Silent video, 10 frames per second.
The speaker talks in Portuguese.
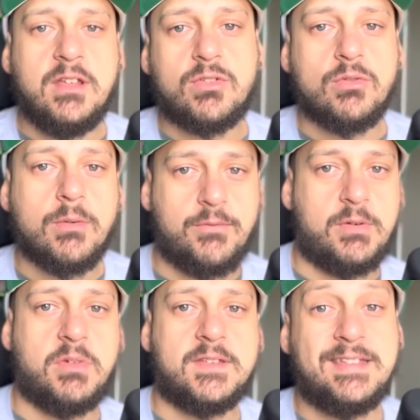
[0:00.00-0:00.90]
isso, uma
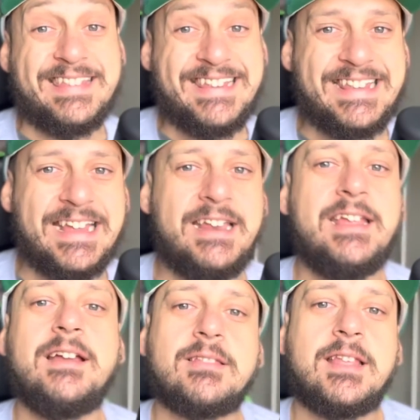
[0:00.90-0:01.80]
famosa
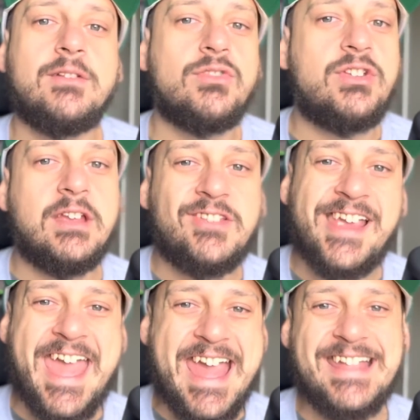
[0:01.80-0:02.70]
desinteria, tendo os dias
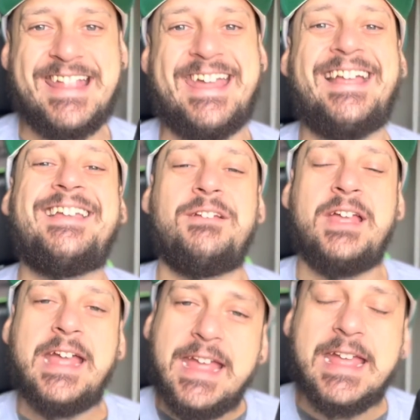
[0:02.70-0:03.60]
de rei dele,
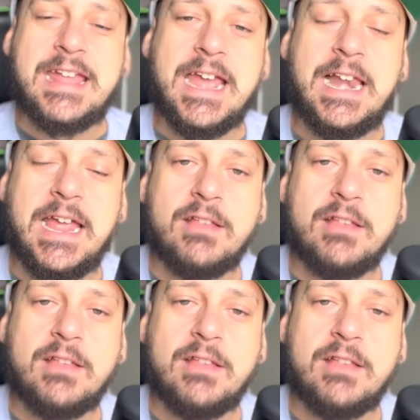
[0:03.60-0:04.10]
e que ele